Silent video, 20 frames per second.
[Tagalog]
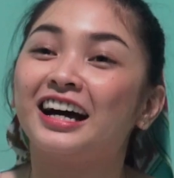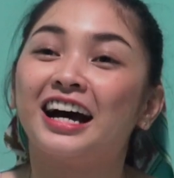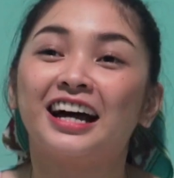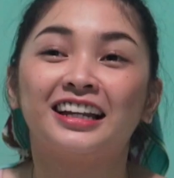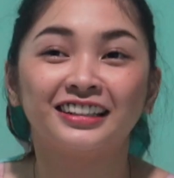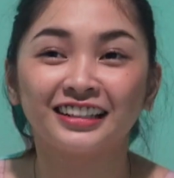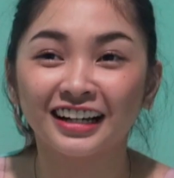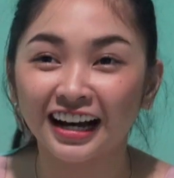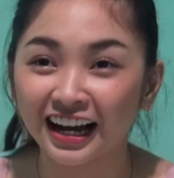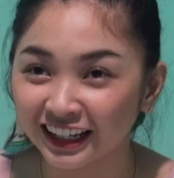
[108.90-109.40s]

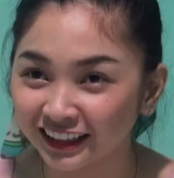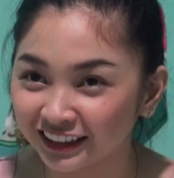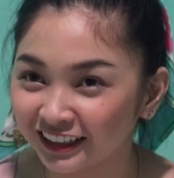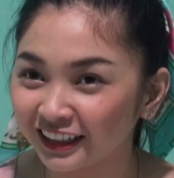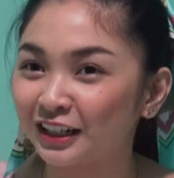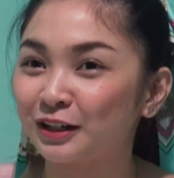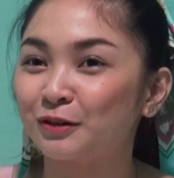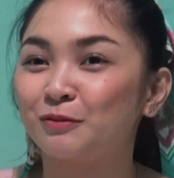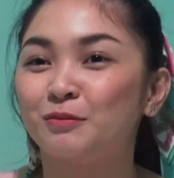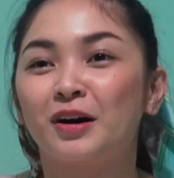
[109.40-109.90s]
gaan-gaan
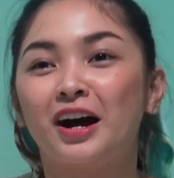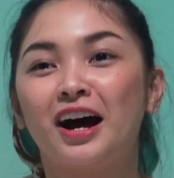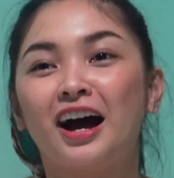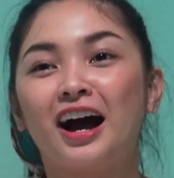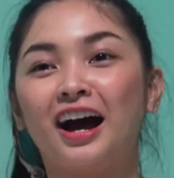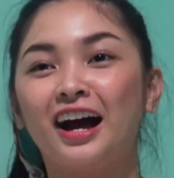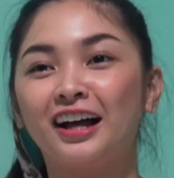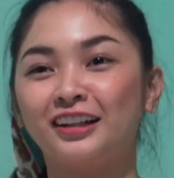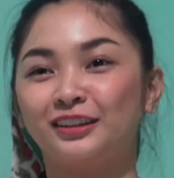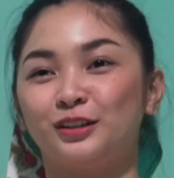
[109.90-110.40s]
din ng mga
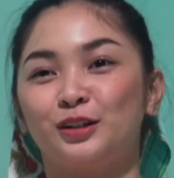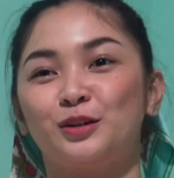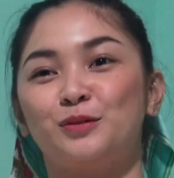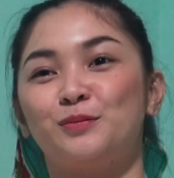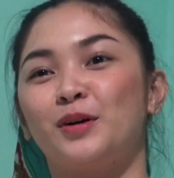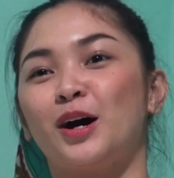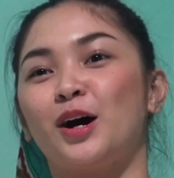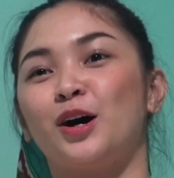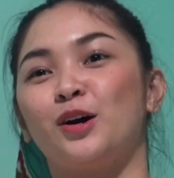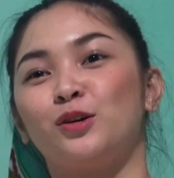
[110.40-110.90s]

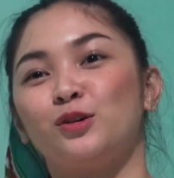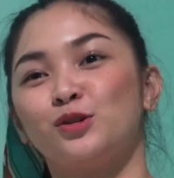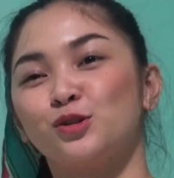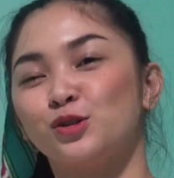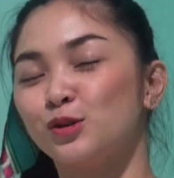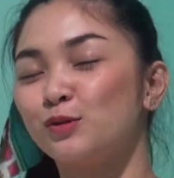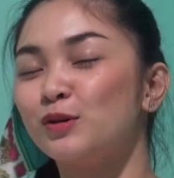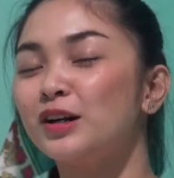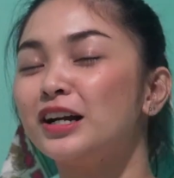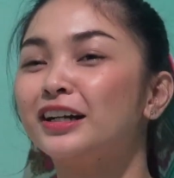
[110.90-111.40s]
katrabaho ko.
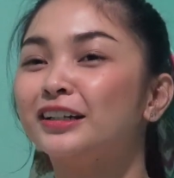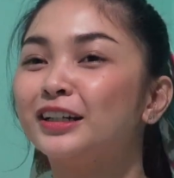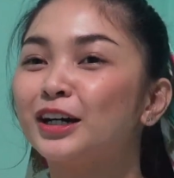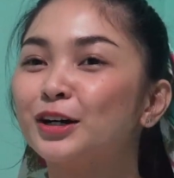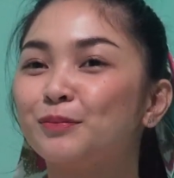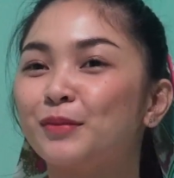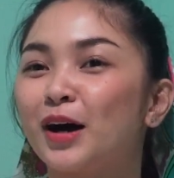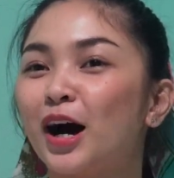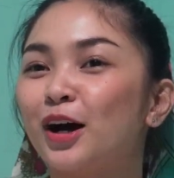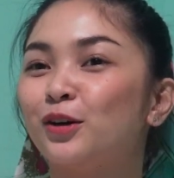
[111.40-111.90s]
So walang
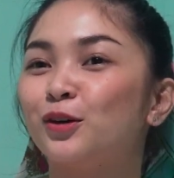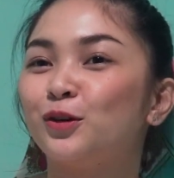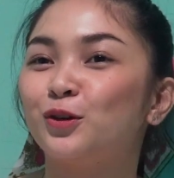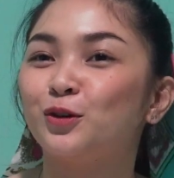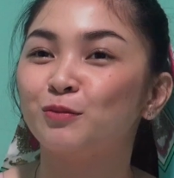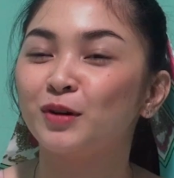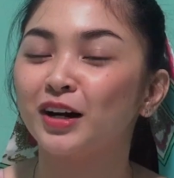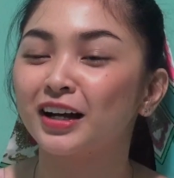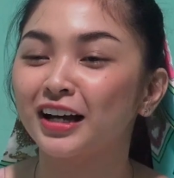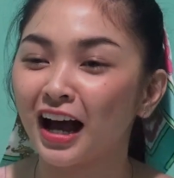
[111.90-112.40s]
nagbago,
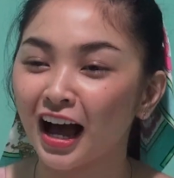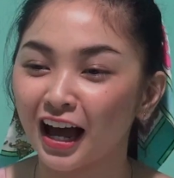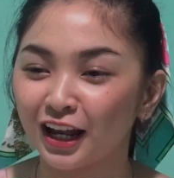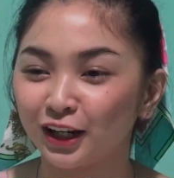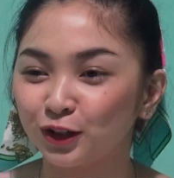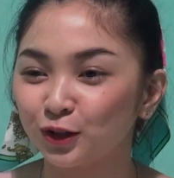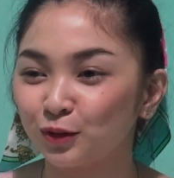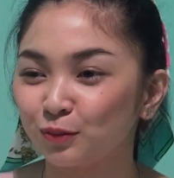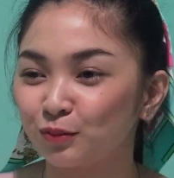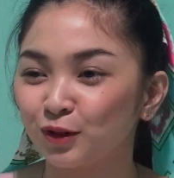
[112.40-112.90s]
kung
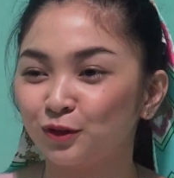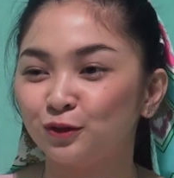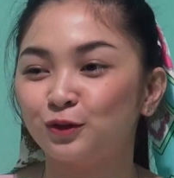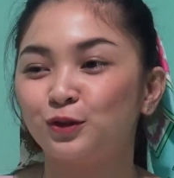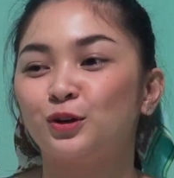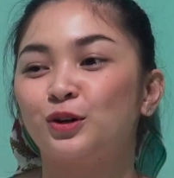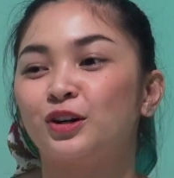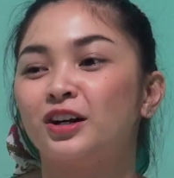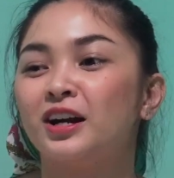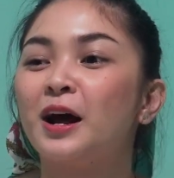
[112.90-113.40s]
magaan yung
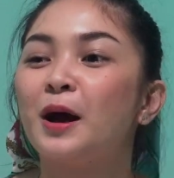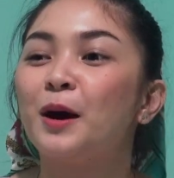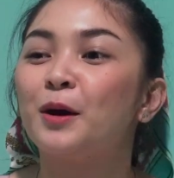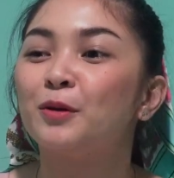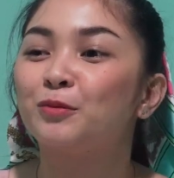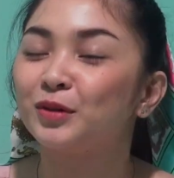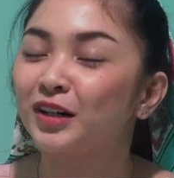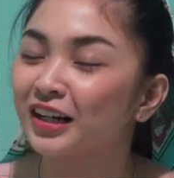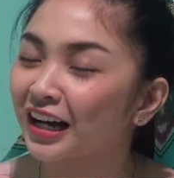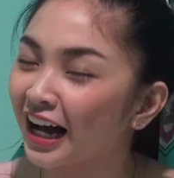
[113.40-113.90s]
before,
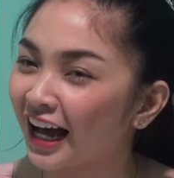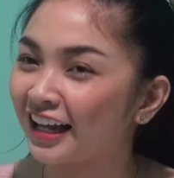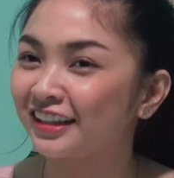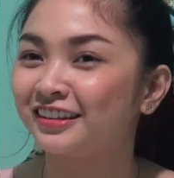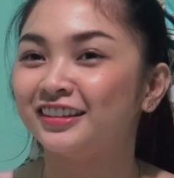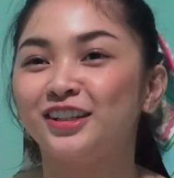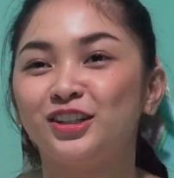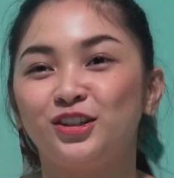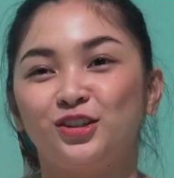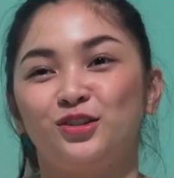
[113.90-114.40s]

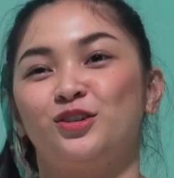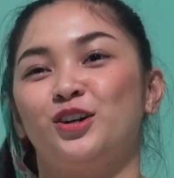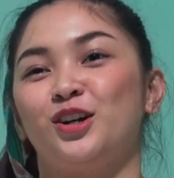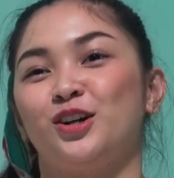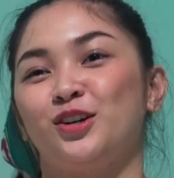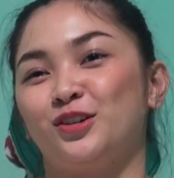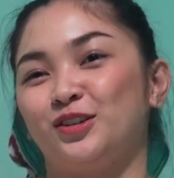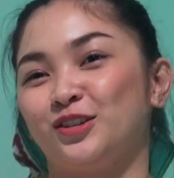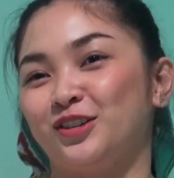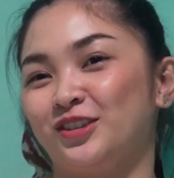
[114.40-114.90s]
magaan din yung
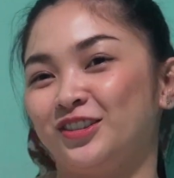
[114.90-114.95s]
ngayon.